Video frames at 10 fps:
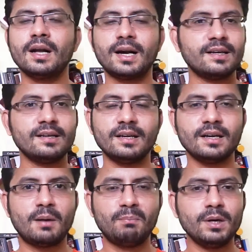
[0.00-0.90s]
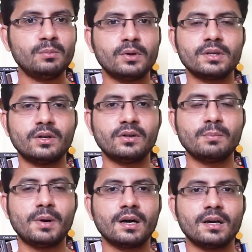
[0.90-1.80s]
கடலில் கப்பல் போகிறத
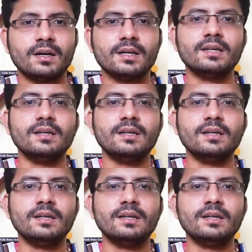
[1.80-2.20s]
அவங்க பார்க்குறாங்க